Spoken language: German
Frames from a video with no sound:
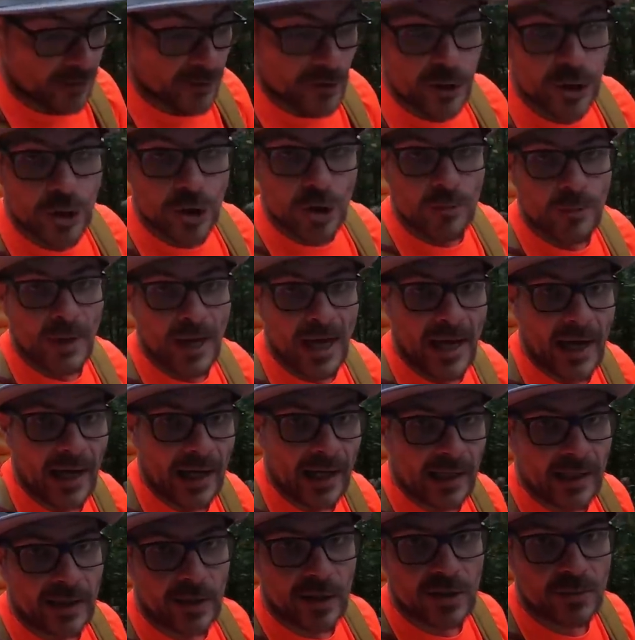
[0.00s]
wie schnell man
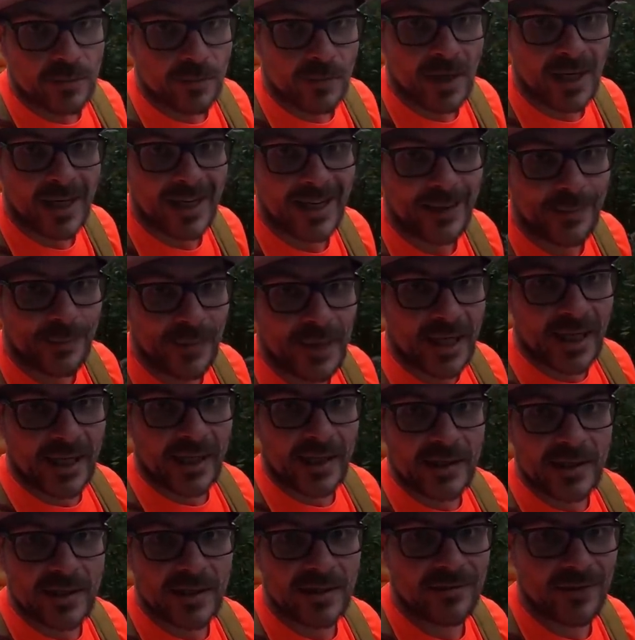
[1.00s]
eigentlich aus dem Leben
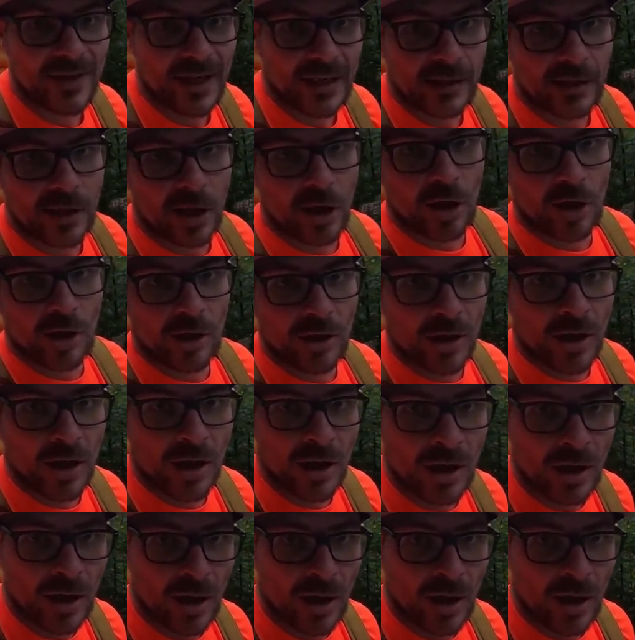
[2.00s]
gerissen werden kann.